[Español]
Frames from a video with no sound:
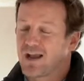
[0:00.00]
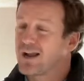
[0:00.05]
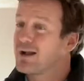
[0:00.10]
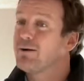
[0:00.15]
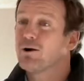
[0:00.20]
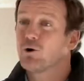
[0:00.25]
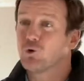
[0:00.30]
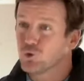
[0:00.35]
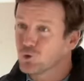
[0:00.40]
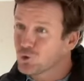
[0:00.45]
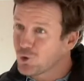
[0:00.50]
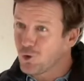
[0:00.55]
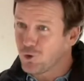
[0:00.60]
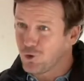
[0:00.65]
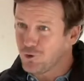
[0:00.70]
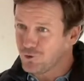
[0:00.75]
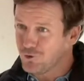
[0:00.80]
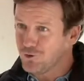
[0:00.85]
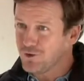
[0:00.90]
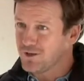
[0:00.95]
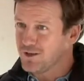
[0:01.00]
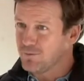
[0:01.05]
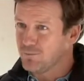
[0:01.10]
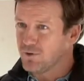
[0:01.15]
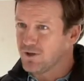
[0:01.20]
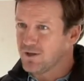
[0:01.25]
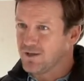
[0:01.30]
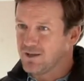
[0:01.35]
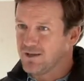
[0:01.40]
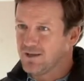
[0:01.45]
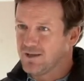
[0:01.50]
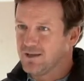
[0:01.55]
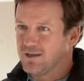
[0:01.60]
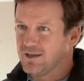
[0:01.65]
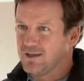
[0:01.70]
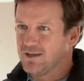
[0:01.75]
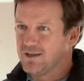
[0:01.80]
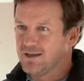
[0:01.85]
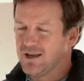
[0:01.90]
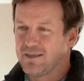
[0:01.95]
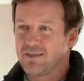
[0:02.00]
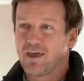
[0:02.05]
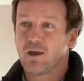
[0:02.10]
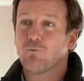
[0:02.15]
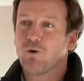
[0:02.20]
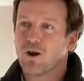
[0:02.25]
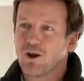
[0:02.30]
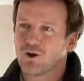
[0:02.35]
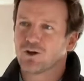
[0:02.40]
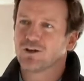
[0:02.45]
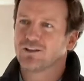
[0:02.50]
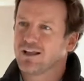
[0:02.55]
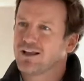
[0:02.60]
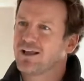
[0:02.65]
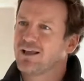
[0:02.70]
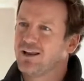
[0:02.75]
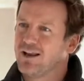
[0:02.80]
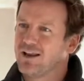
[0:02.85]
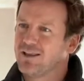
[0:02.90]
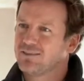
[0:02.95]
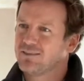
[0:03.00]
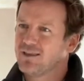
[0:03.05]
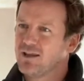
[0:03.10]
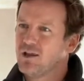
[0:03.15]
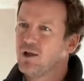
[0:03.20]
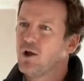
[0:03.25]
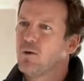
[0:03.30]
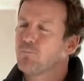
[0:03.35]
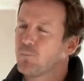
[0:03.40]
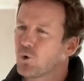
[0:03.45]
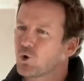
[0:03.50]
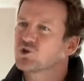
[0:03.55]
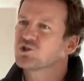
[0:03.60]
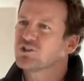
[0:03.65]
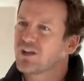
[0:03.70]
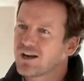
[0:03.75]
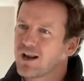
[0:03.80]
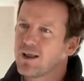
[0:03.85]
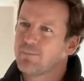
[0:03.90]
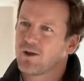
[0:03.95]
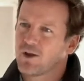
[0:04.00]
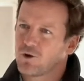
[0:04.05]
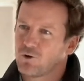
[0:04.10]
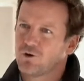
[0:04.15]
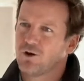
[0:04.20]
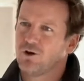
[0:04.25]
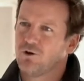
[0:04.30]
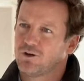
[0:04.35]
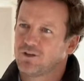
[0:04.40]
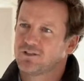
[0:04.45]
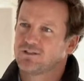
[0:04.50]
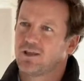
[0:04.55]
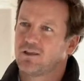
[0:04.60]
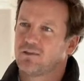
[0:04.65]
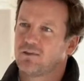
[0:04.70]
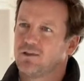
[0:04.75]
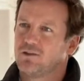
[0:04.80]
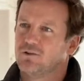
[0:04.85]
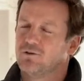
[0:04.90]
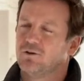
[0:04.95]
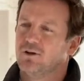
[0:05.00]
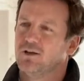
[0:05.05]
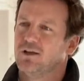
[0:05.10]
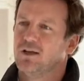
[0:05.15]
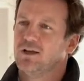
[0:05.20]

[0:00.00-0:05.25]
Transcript: acaba con todo ¿no? y, le da igual lo que tenga delante por ser la mejor en lo que está haciendo.